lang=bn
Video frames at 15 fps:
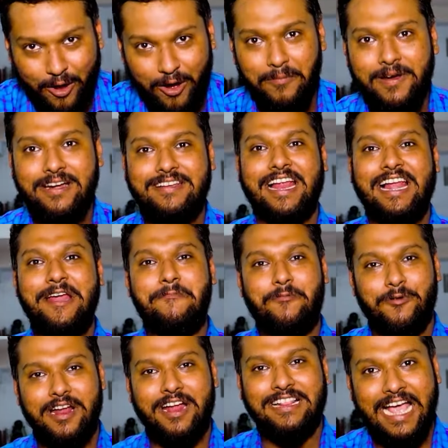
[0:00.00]
র মেটেরিয়ালের
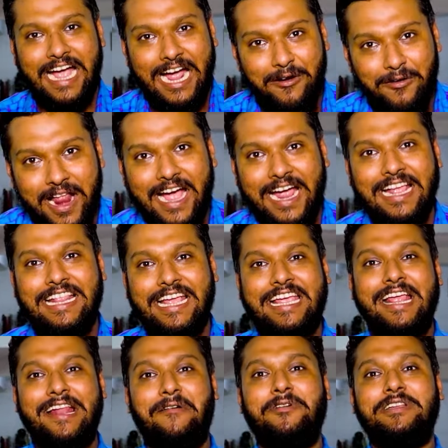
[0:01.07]
প্রোডাক্ট দেখানোর আগে
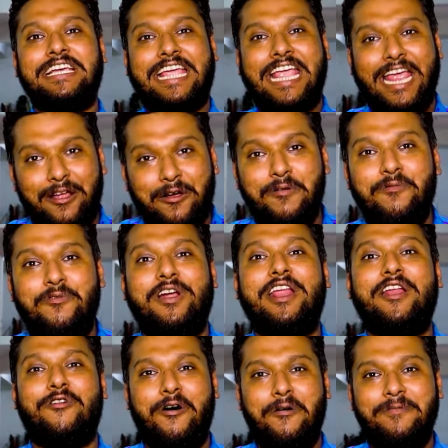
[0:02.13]
দেখিয়ে নেবো যে কিরকম
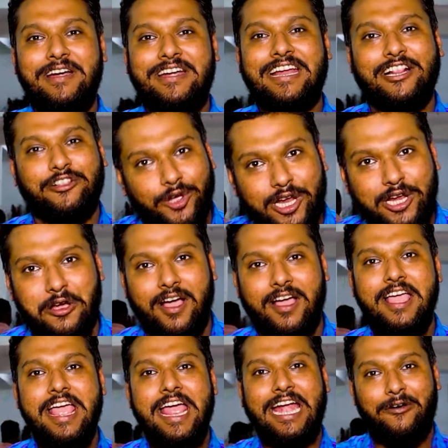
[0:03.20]
করে র মেটেরিয়াল তৈরি
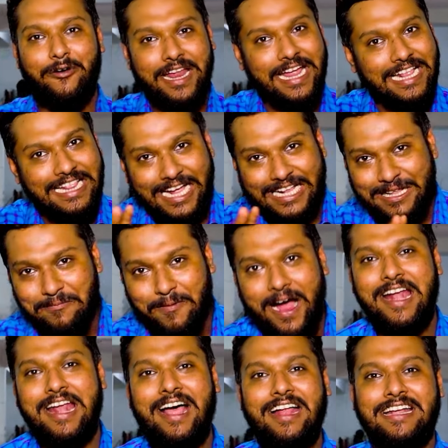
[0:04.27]
হয় এটা অনেকে দেখতে
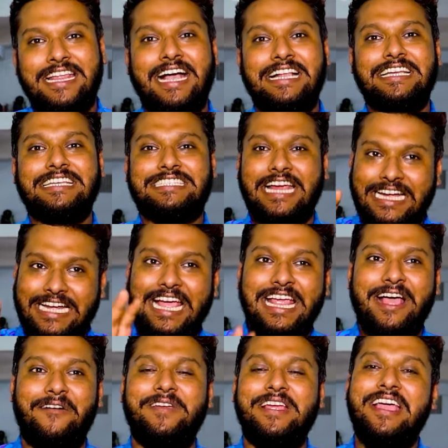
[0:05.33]
পান না ঠিক হ্যাঁ। আছে
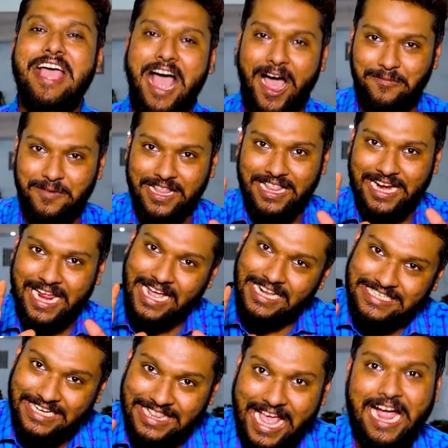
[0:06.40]
সেটাই আমি আপনাদেরকে
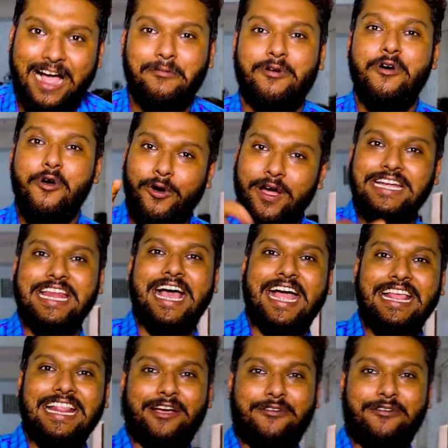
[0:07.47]
আজকে দেখাবো ওইটা আগে